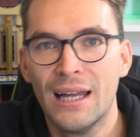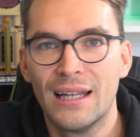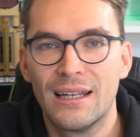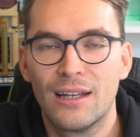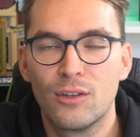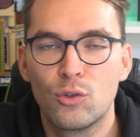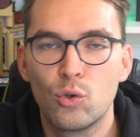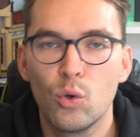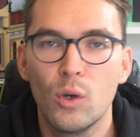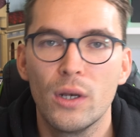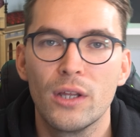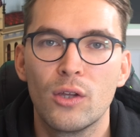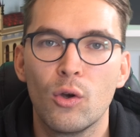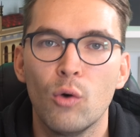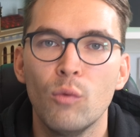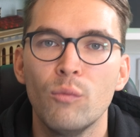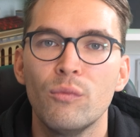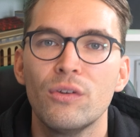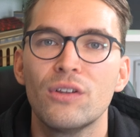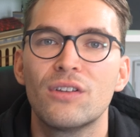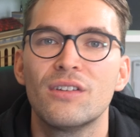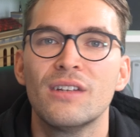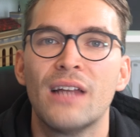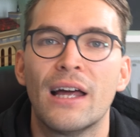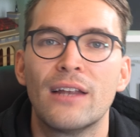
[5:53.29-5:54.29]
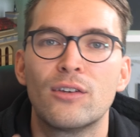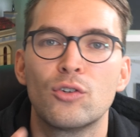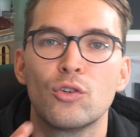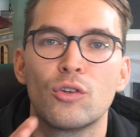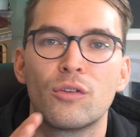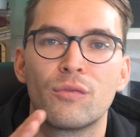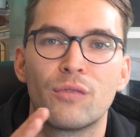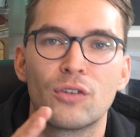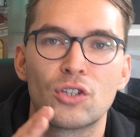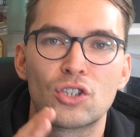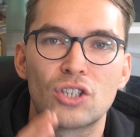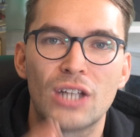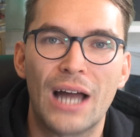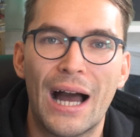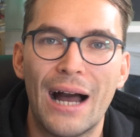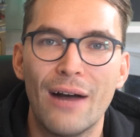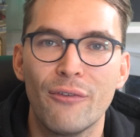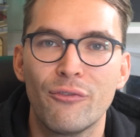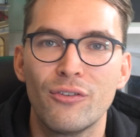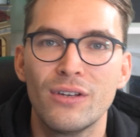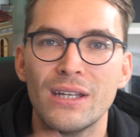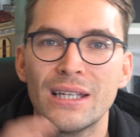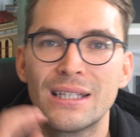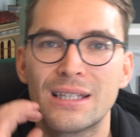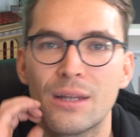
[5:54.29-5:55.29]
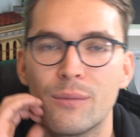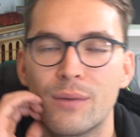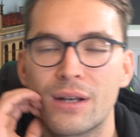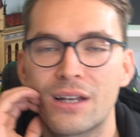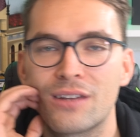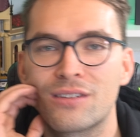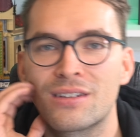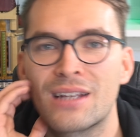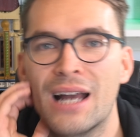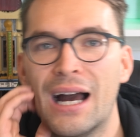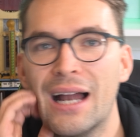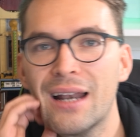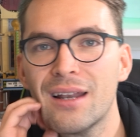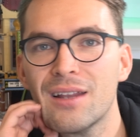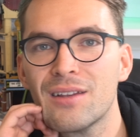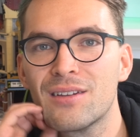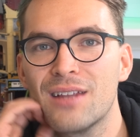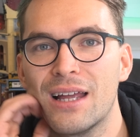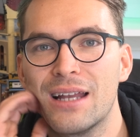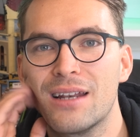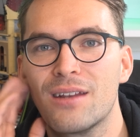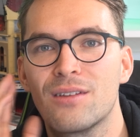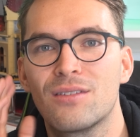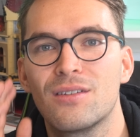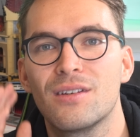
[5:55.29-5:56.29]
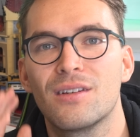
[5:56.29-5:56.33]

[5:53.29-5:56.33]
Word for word: Natürlich, Unwissenheit schützt vor Strafe nicht, aber das kann ja sein, dass